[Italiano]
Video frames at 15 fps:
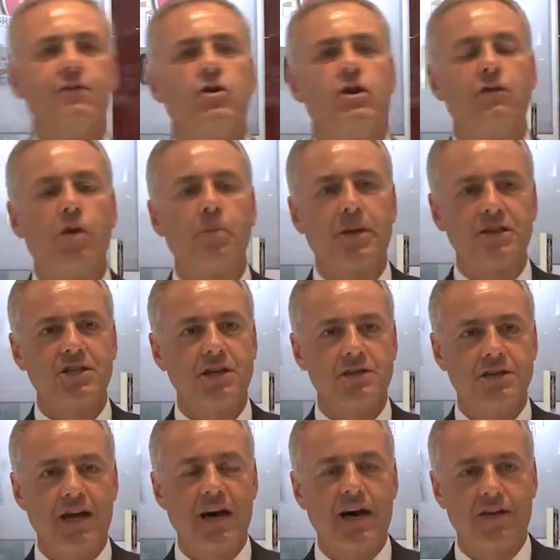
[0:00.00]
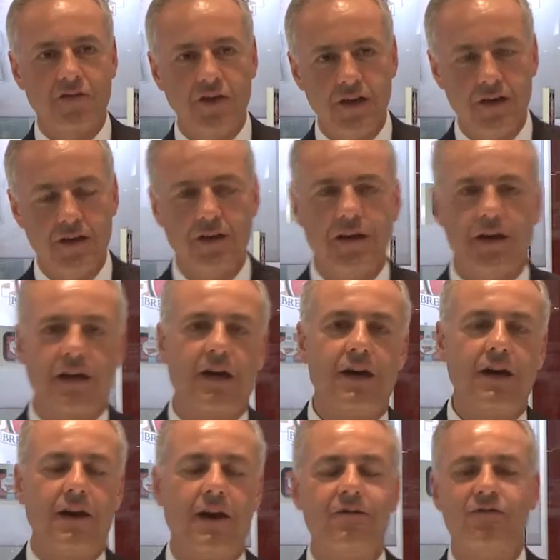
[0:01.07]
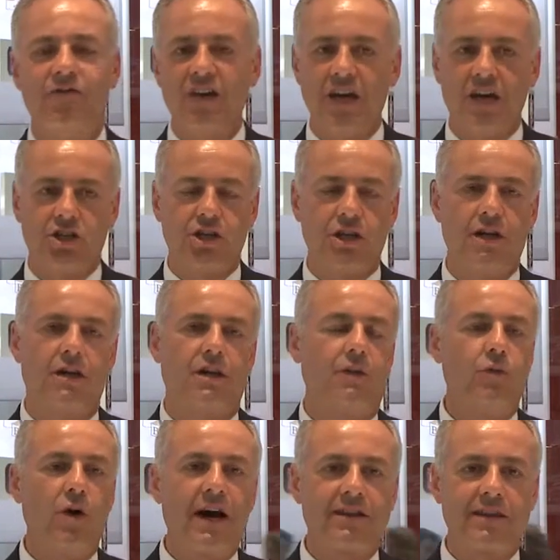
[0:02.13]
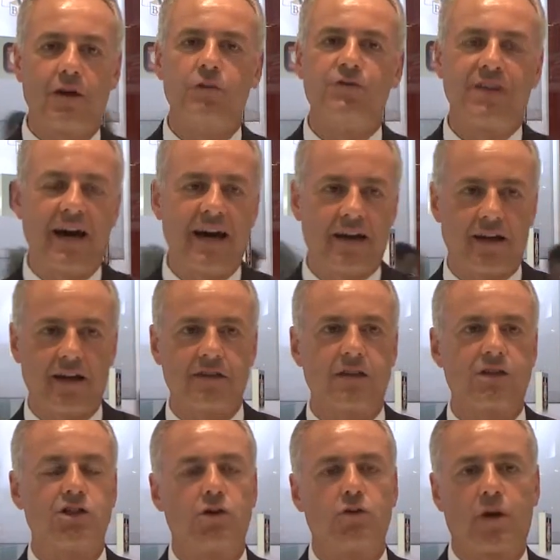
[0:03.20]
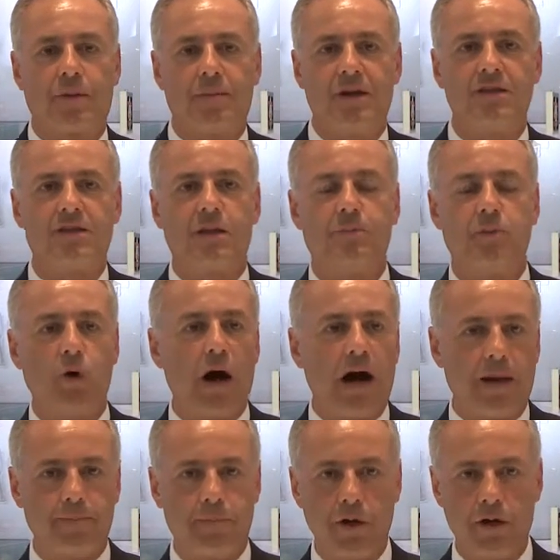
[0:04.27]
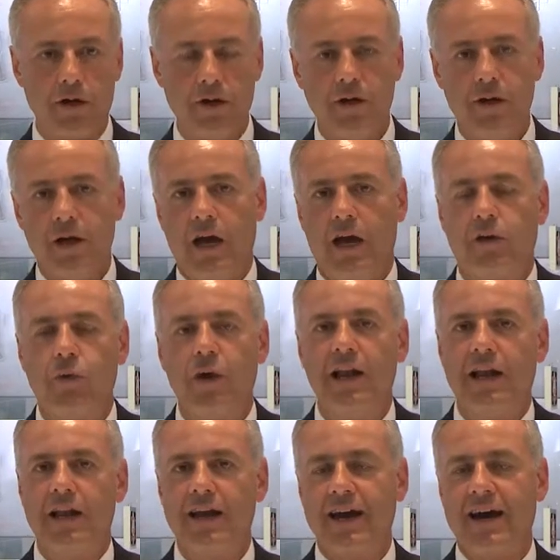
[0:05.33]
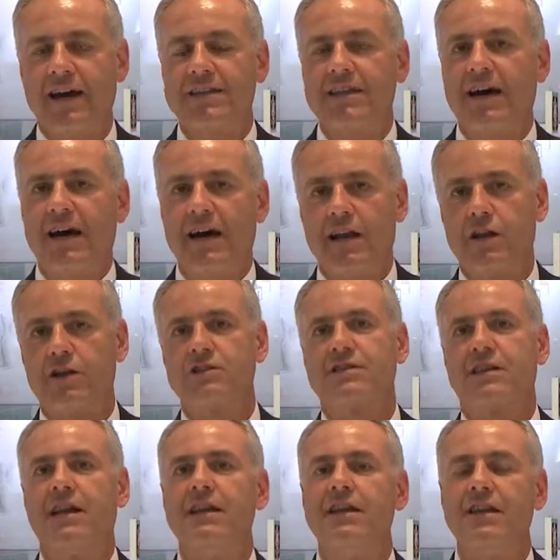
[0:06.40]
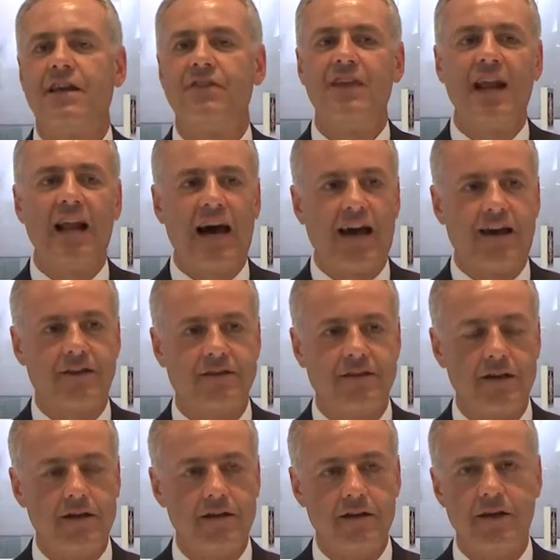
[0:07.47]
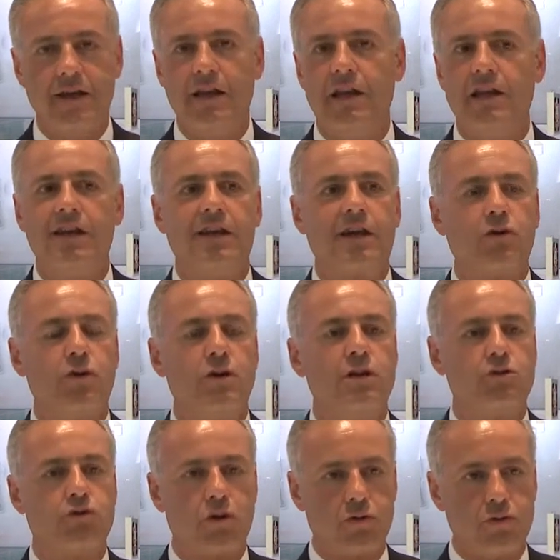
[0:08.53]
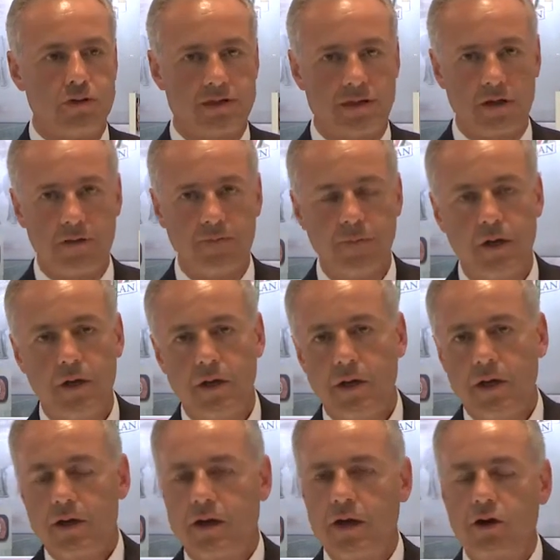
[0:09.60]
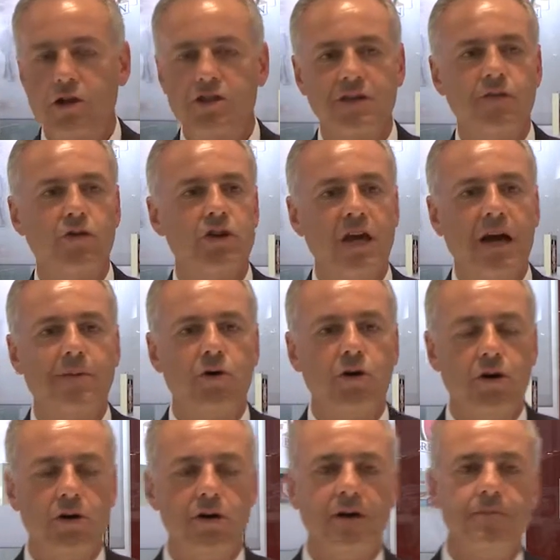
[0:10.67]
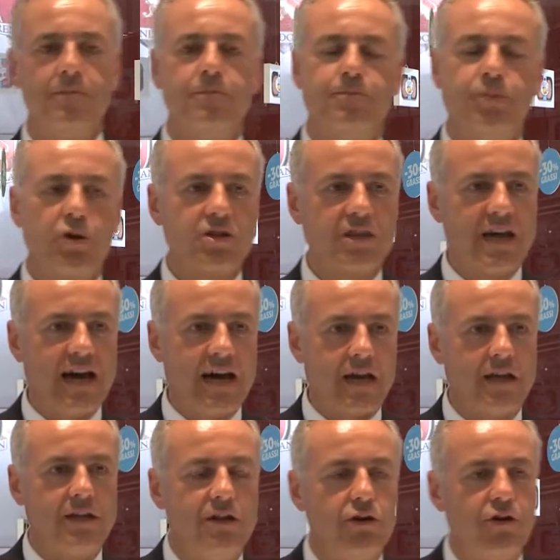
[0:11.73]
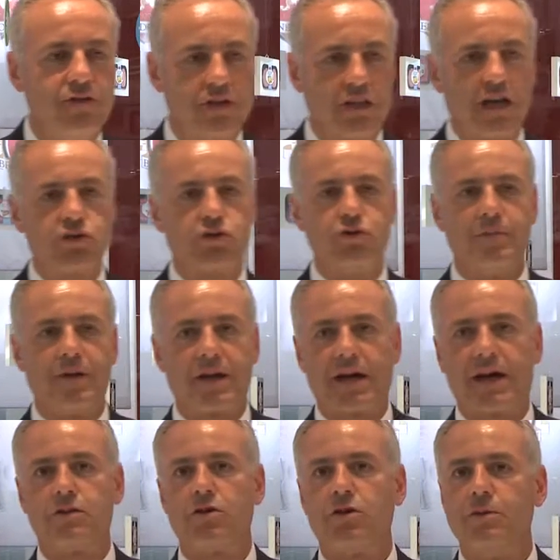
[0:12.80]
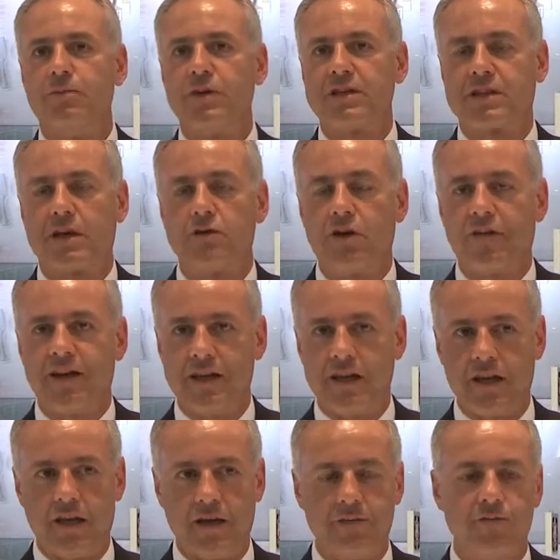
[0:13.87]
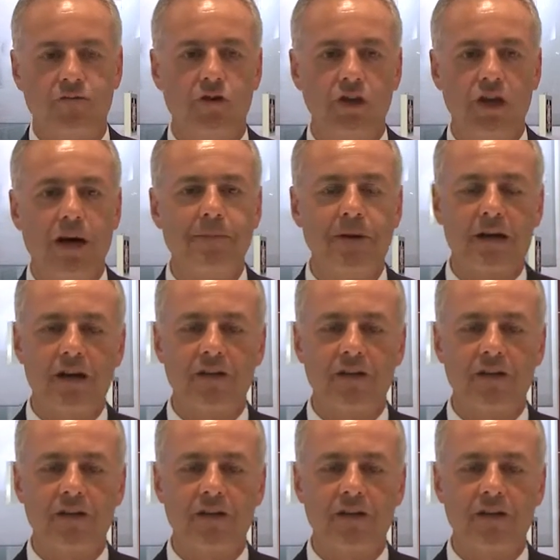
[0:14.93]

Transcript: che volevo presentarvi e che invece riguarda un target sicuramente più ampio è quella legata alla nostra linea Delight in linea con il tuo gusto. Che cosa vogliamo portare di novità sul mercato con questa nuova linea? Vogliamo